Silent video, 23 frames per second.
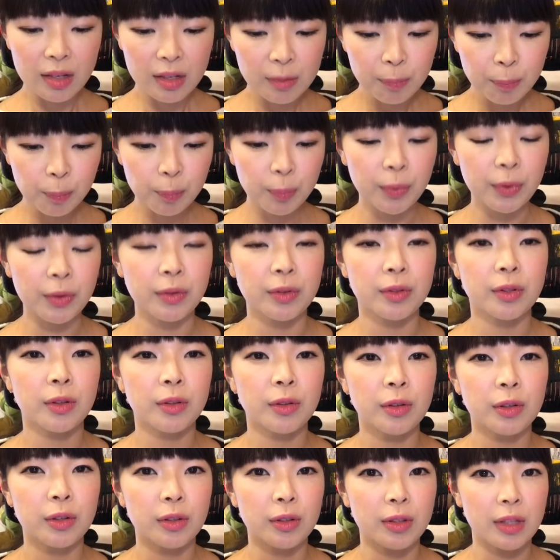1分そ
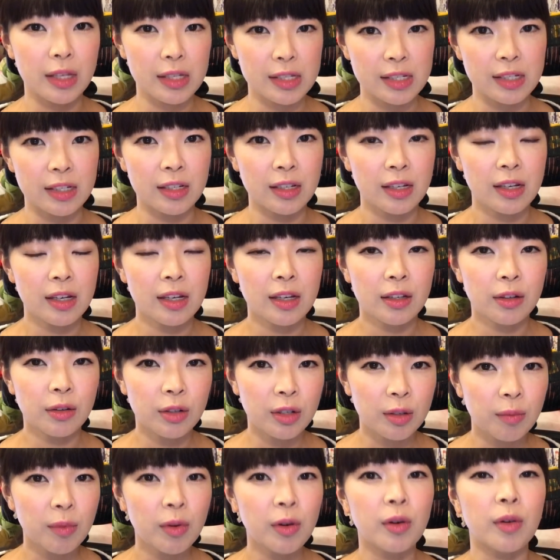の人たちよ
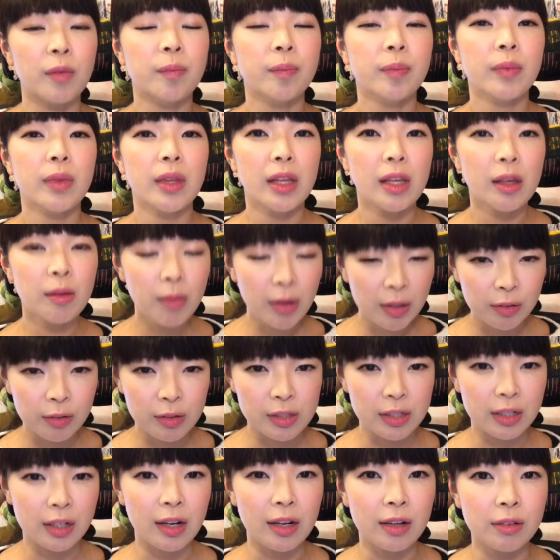りも今の
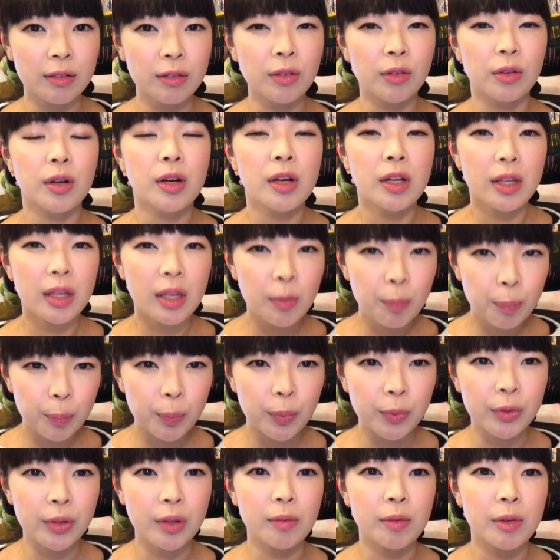時間を1
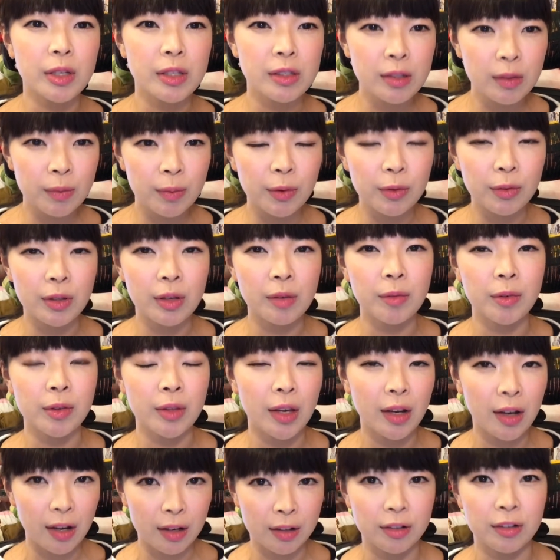分でも1秒でも
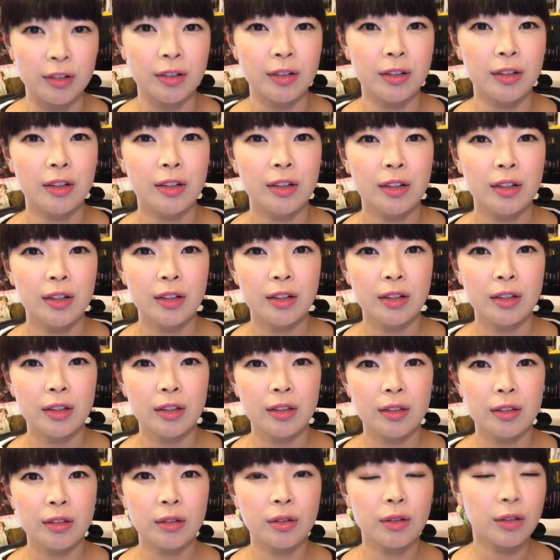長く
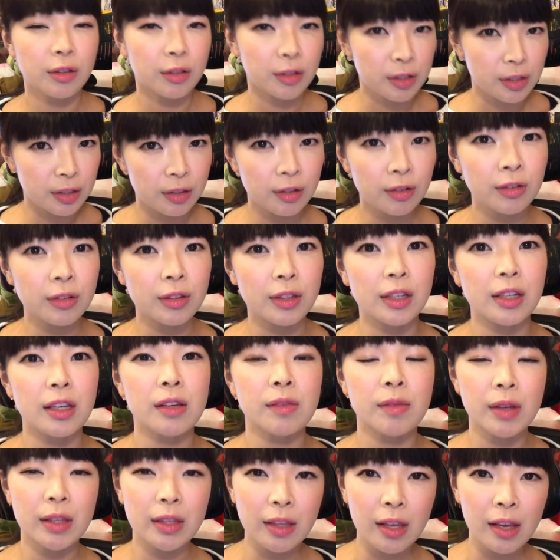努力しようって
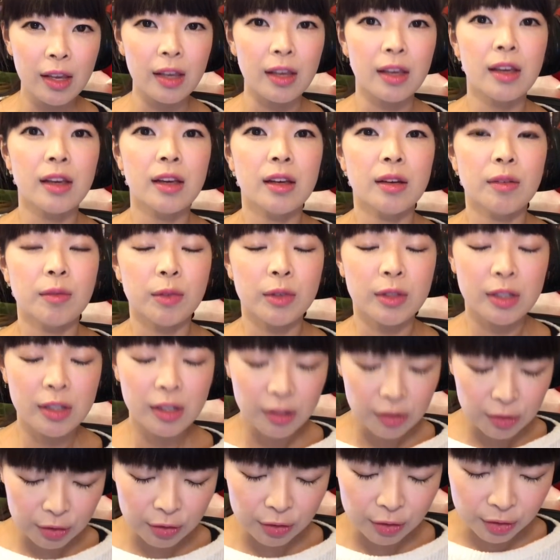決めてもう
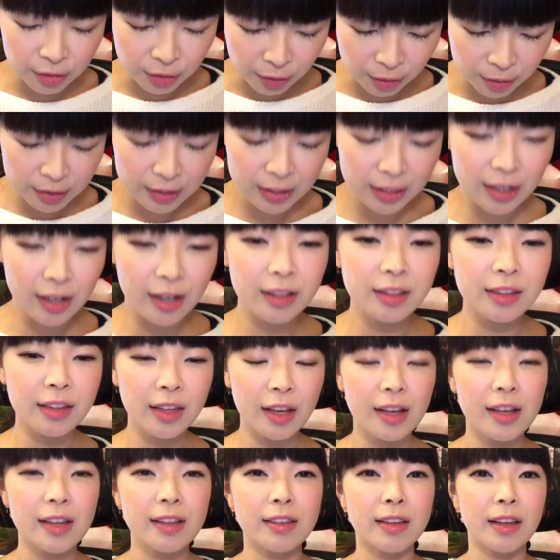24時間
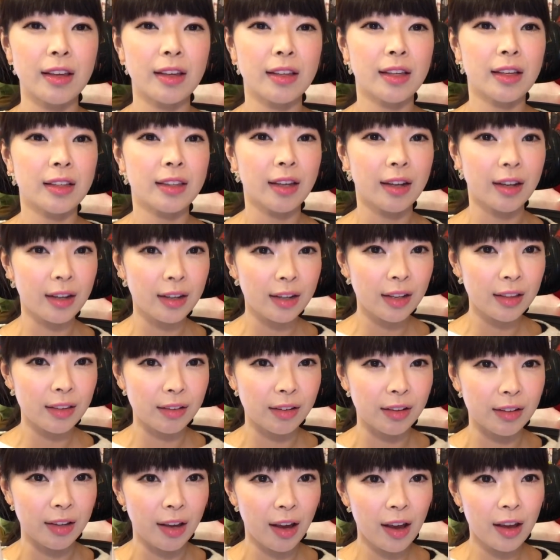体制で宝
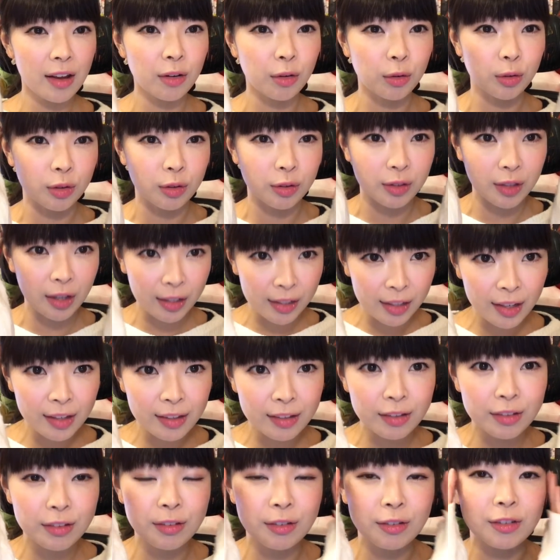塚に入ることだけ
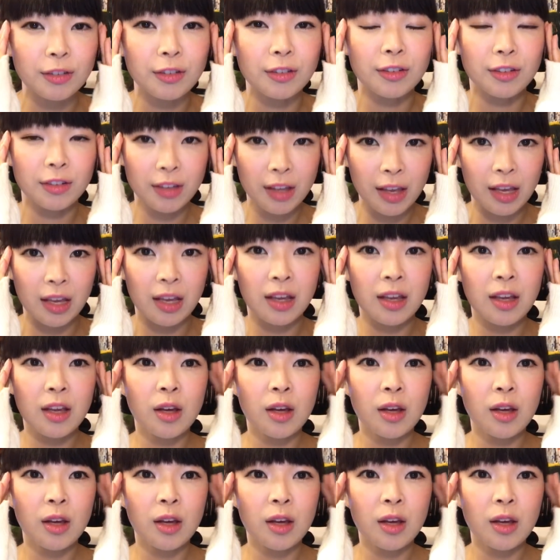に集中して